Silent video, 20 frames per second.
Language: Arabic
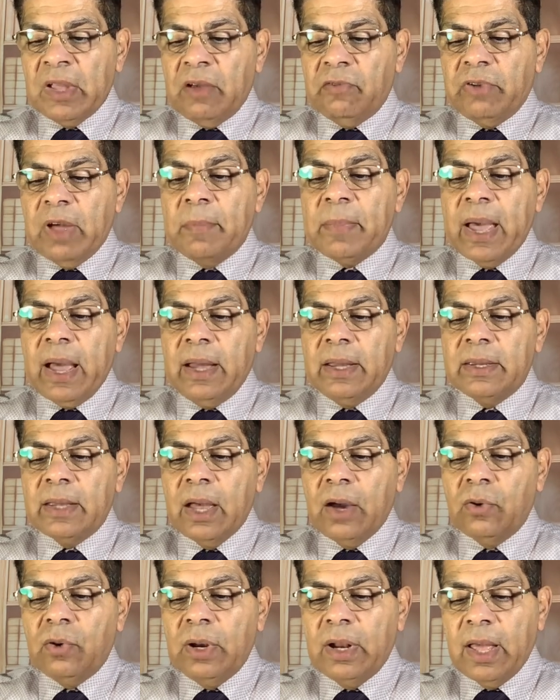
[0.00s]
فما
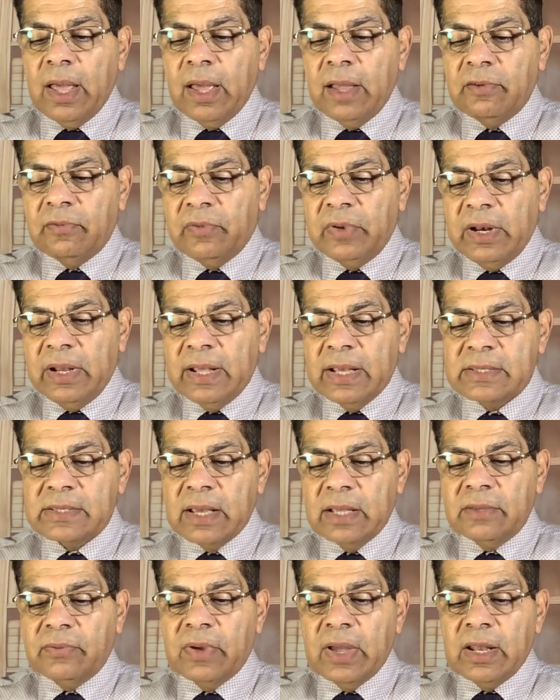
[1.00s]
أحياه الآن في
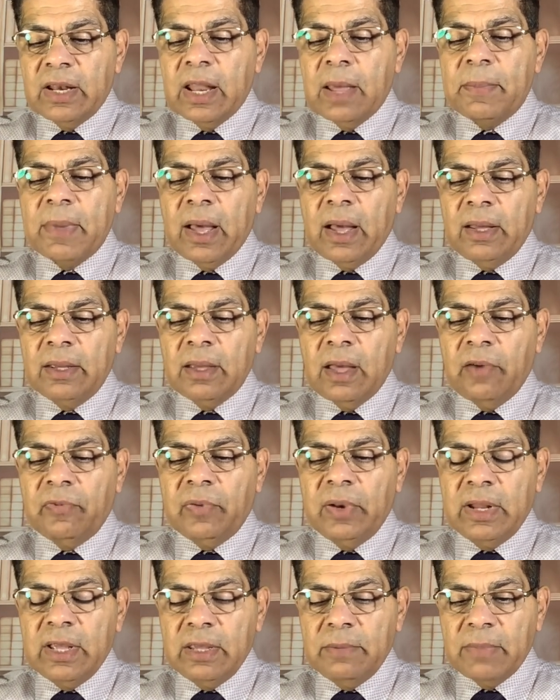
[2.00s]
الجسد فإنما أحياه في
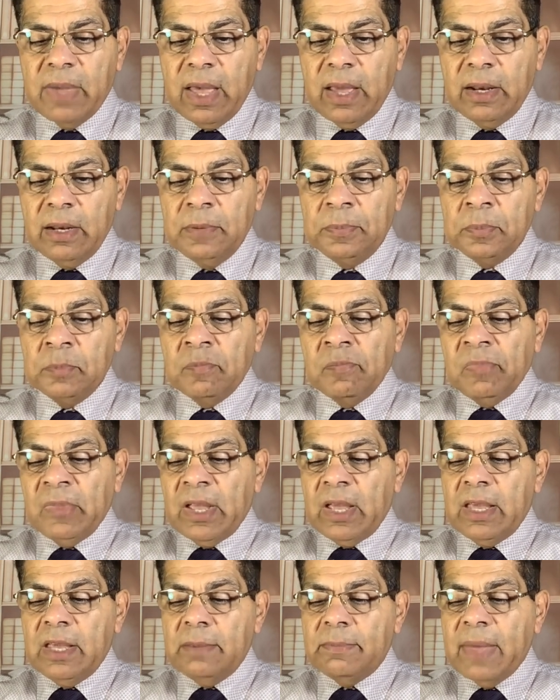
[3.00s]
الإيمان
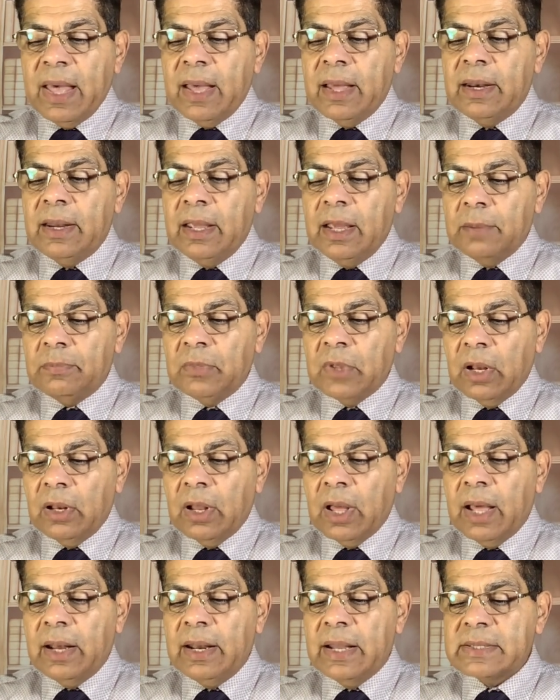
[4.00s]
إيمان ابن
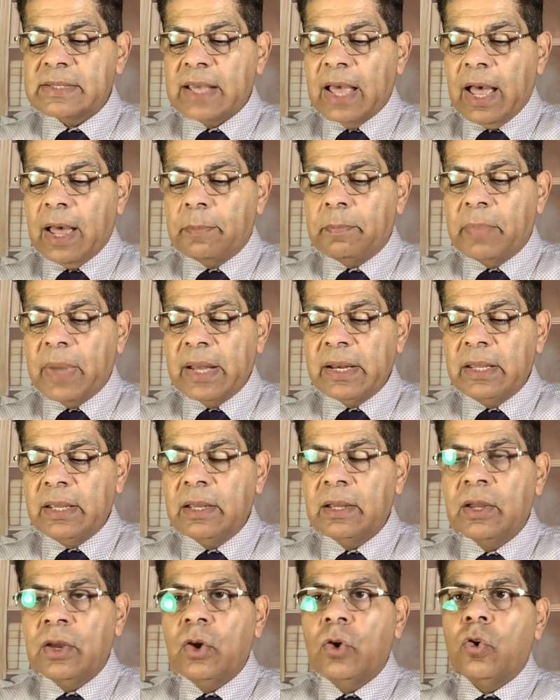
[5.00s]
الله الذي أحبني
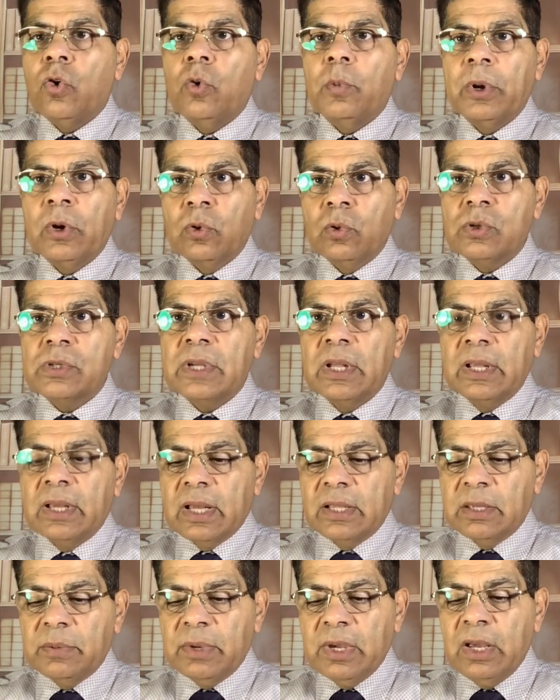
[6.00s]
وبين قوسين
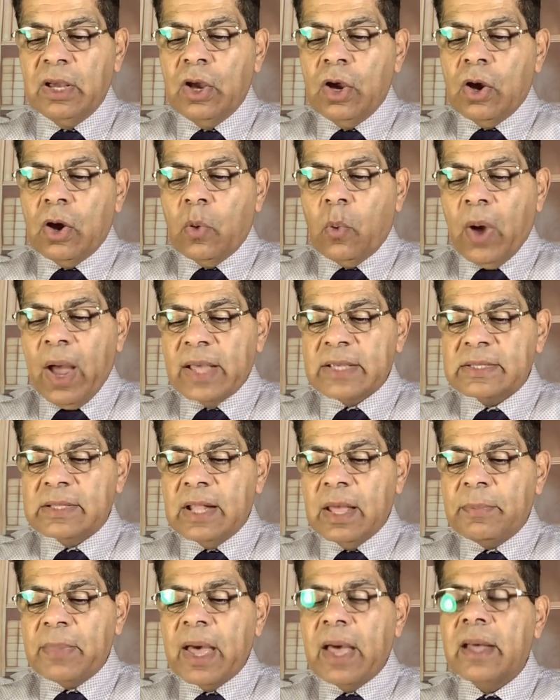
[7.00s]
كاتب إيه
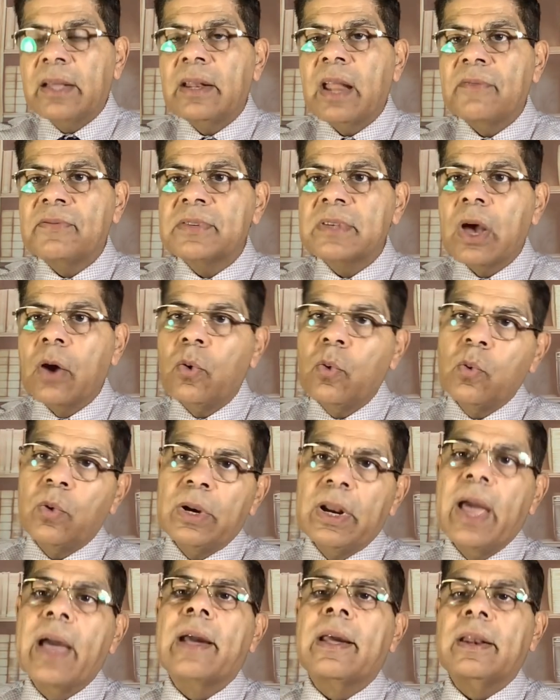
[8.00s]
وأسلم نفسه
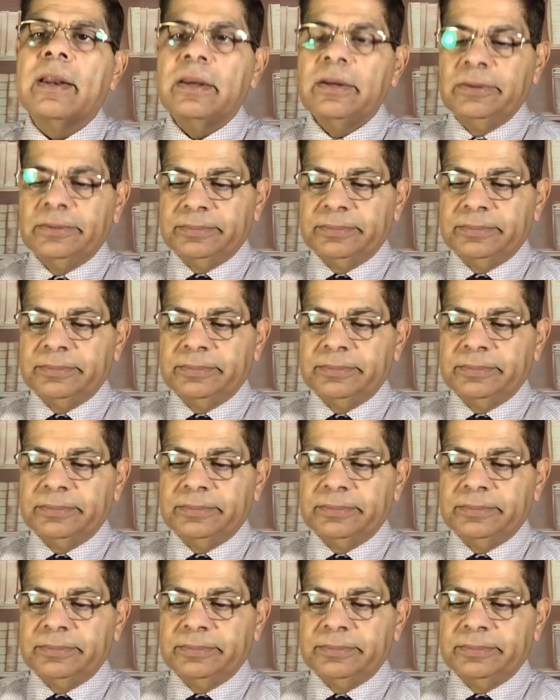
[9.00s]
لأجلي